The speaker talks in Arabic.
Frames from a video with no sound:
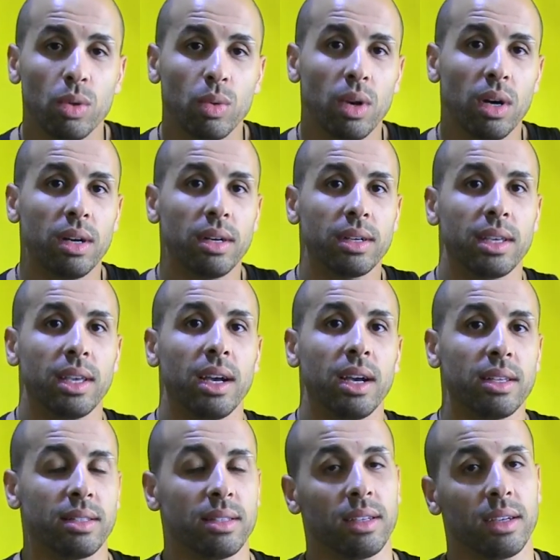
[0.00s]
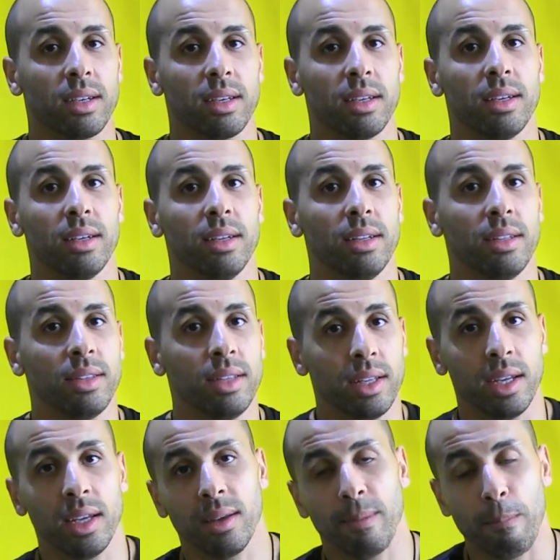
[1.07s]
خطوه كيخصك
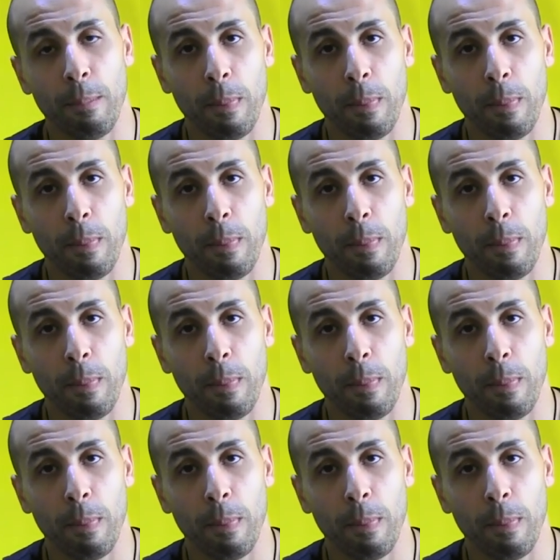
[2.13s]
ديري